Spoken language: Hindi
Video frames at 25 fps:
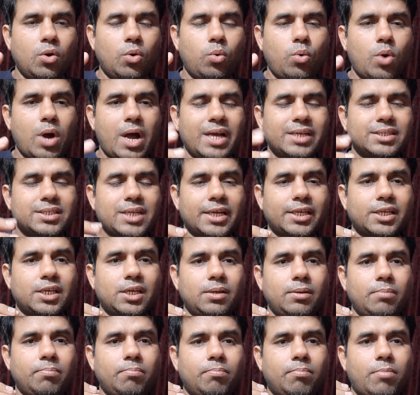हुआ ऐसा
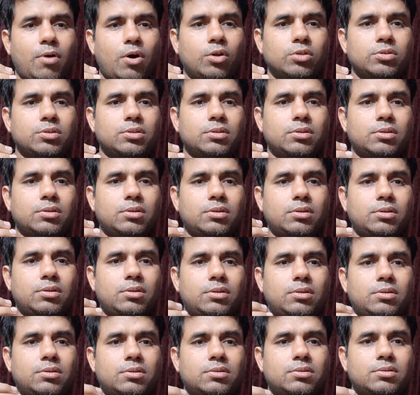कि बहुत
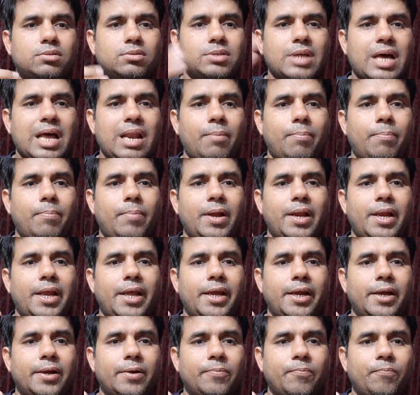साल
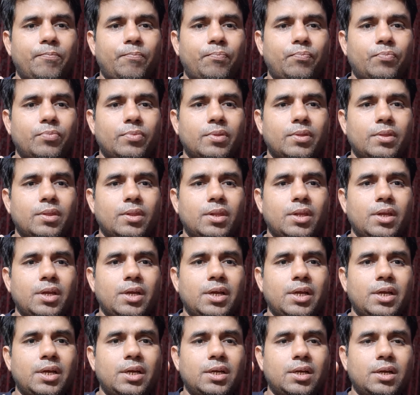पहले
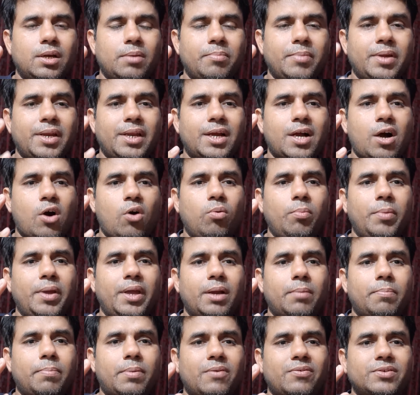मेरे गांव में
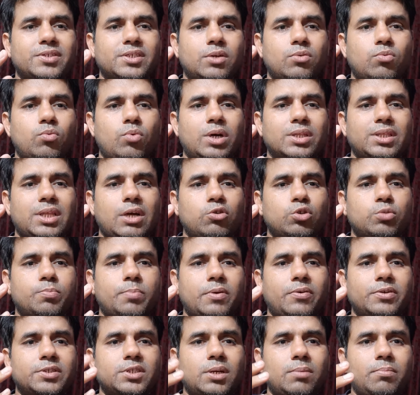एक प्रवचन हुआ था उस
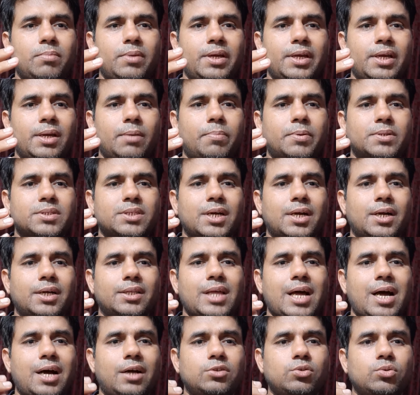प्रवचन में एक प्रसंग
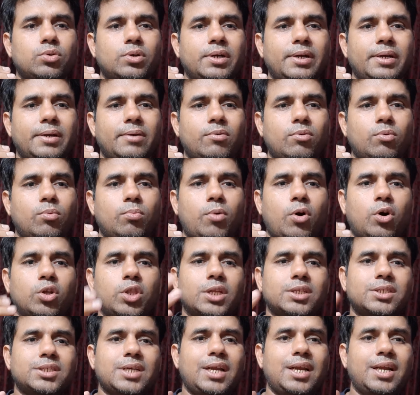था जो है वो बहुत
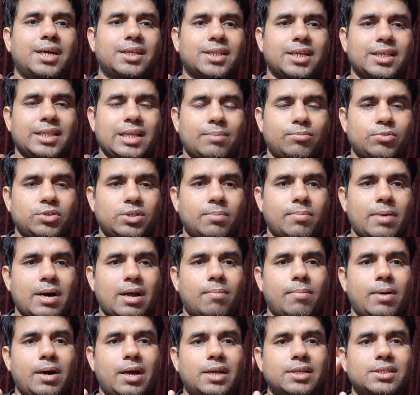अच्छा लगता था मुझे
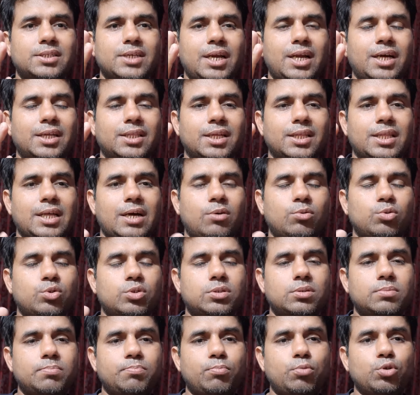बार बार अच्छा लगता था उस
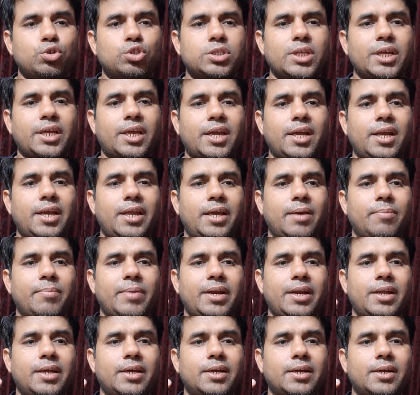पुस्तक के लिए
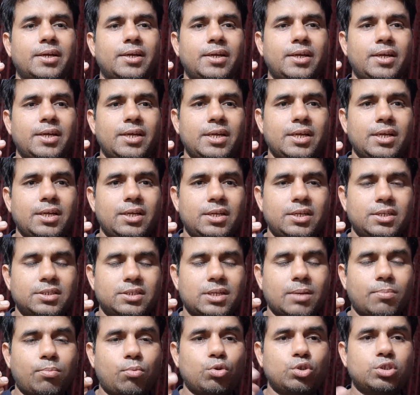मैंने
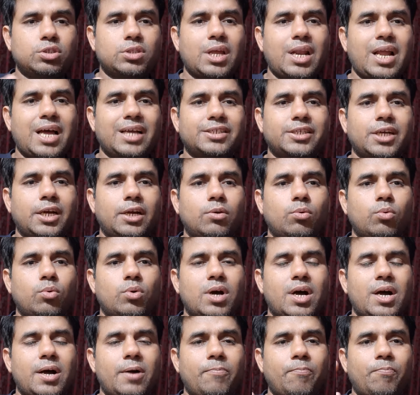सब कुछ तलाशा ढूंढा